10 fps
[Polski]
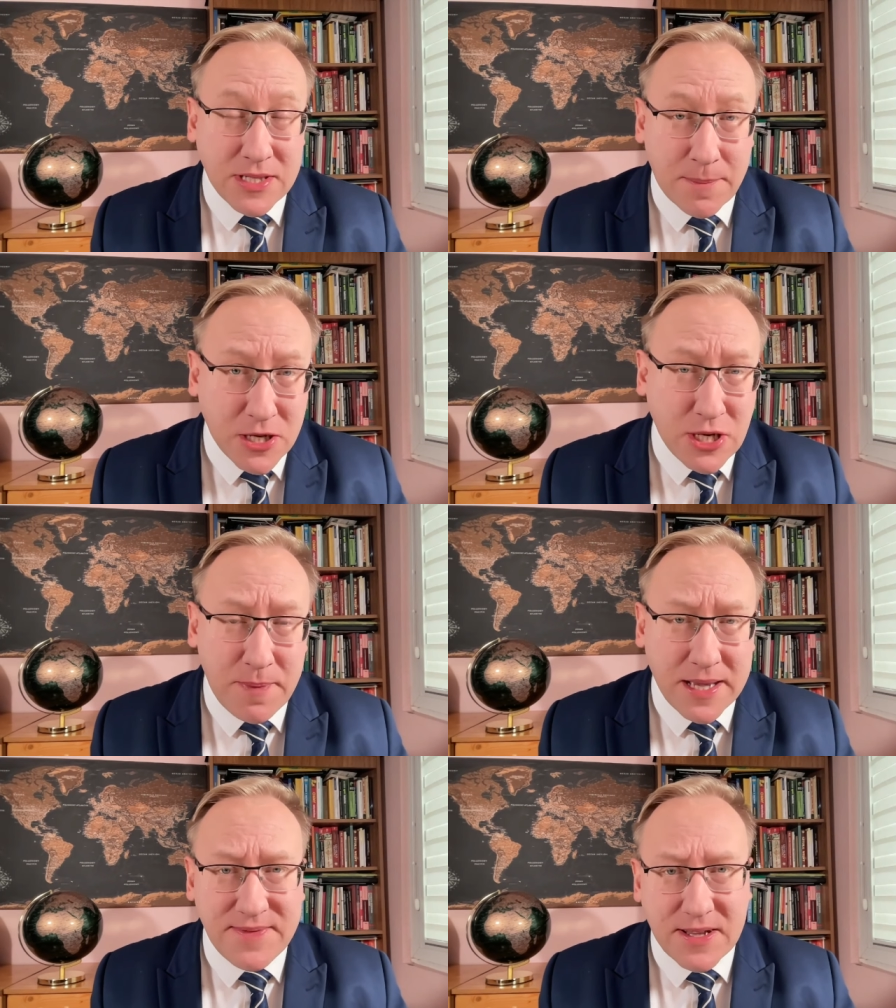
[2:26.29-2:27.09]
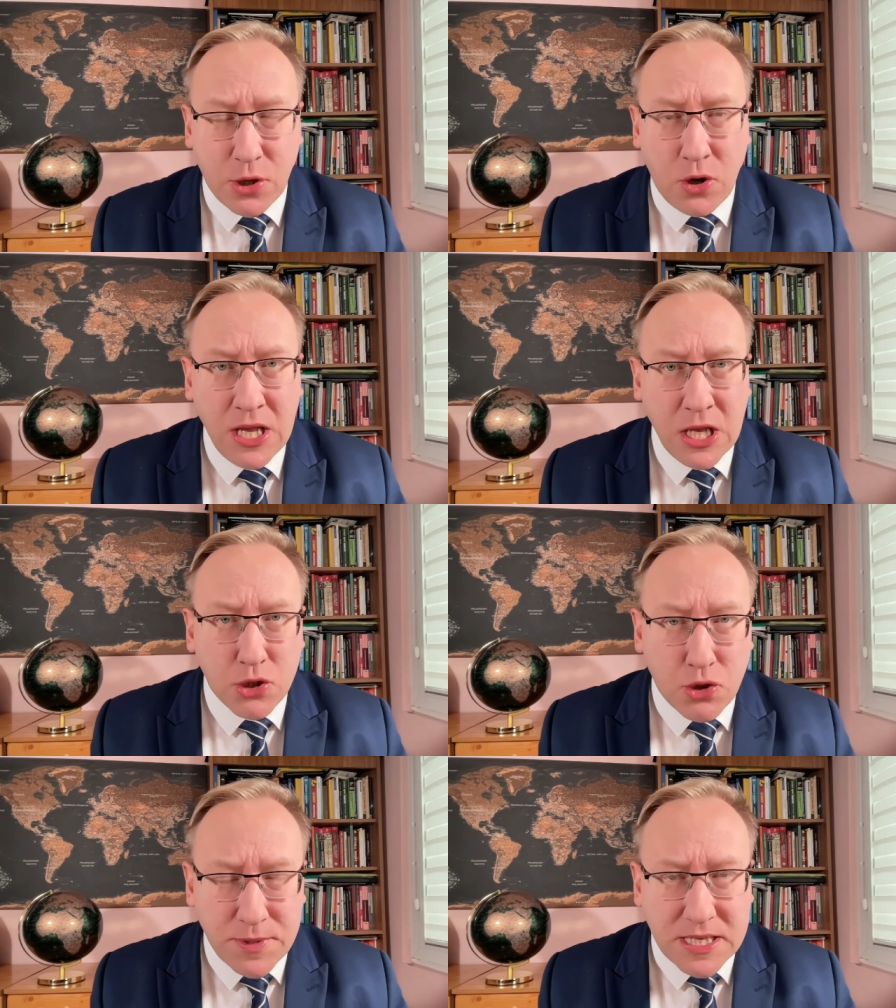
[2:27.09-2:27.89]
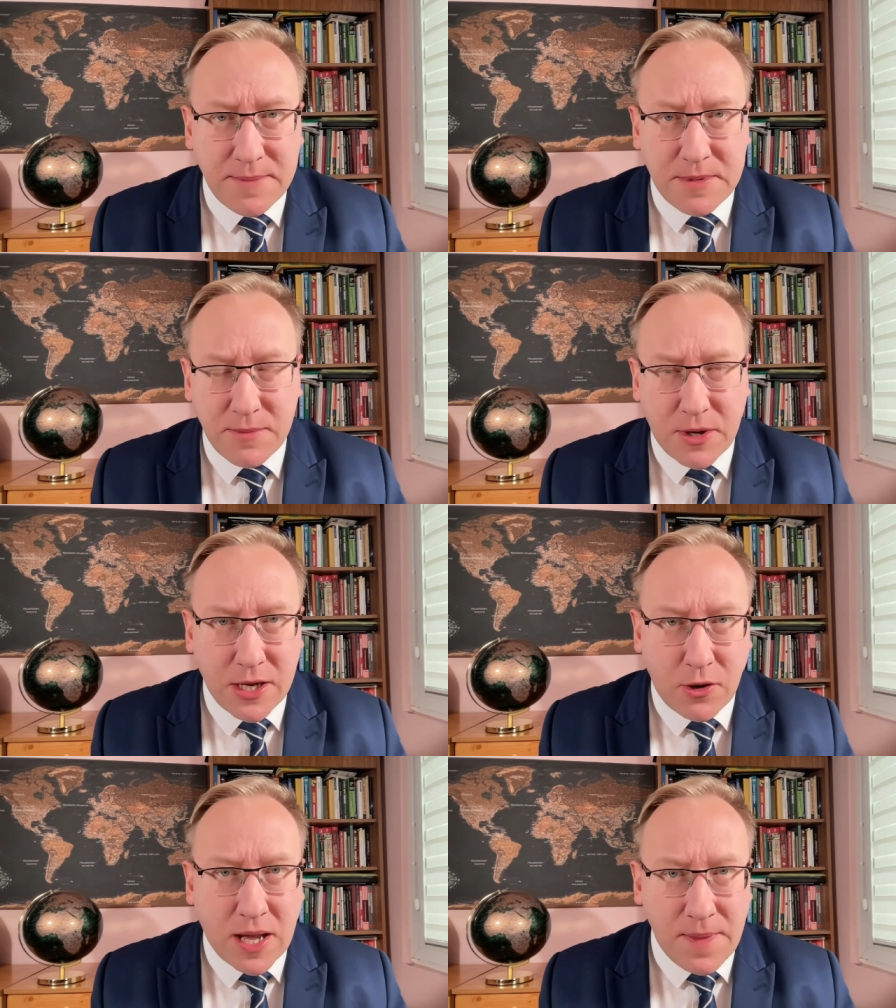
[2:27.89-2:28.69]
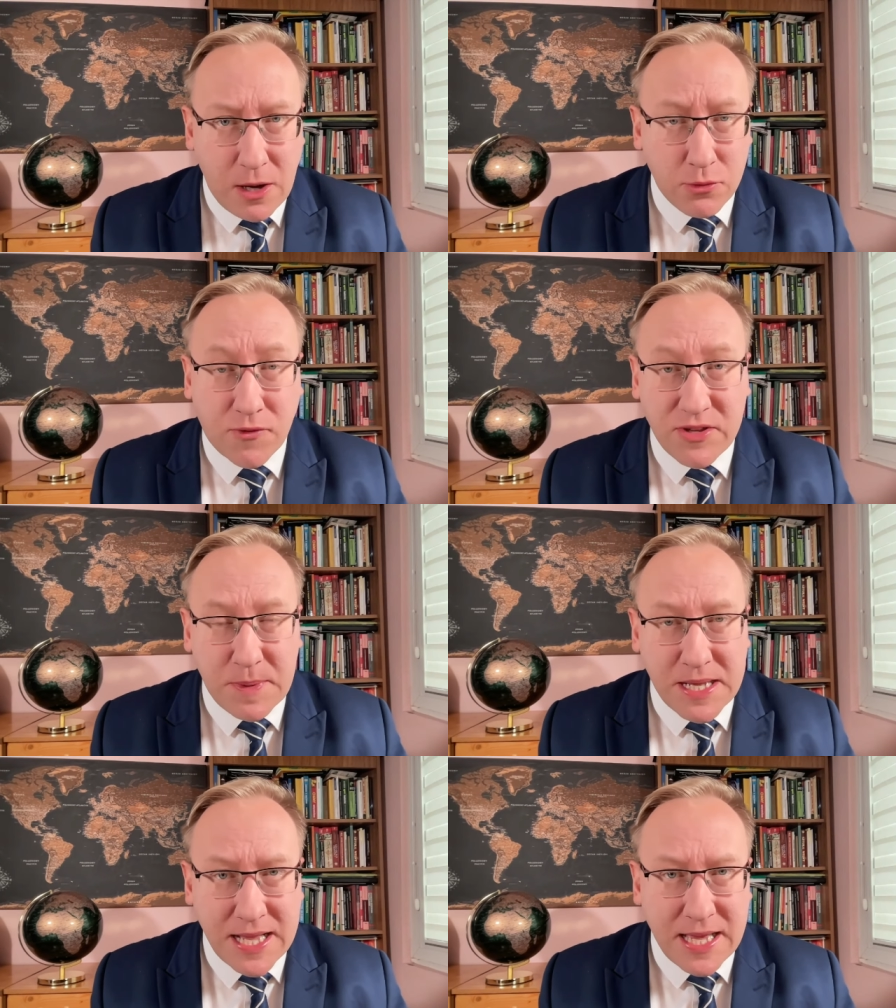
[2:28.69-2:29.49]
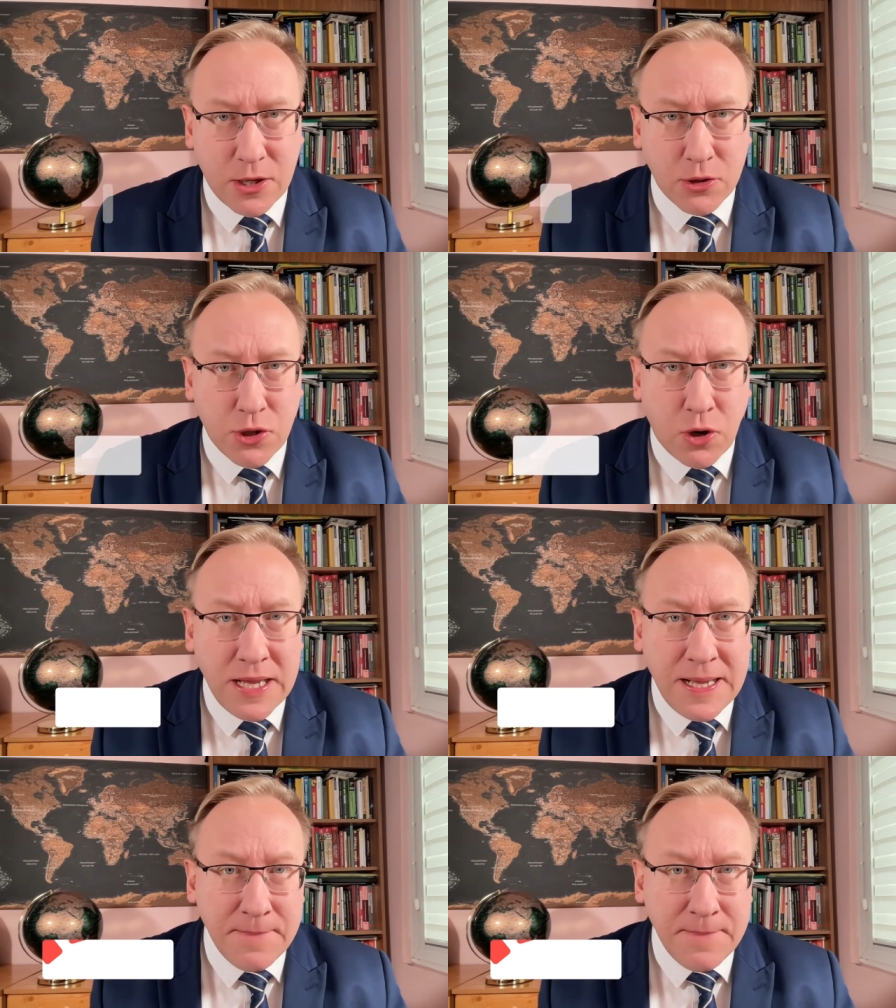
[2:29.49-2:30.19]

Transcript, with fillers: Zapraszam Państwa do subskrypcji mojego kanału, do wspierania go, do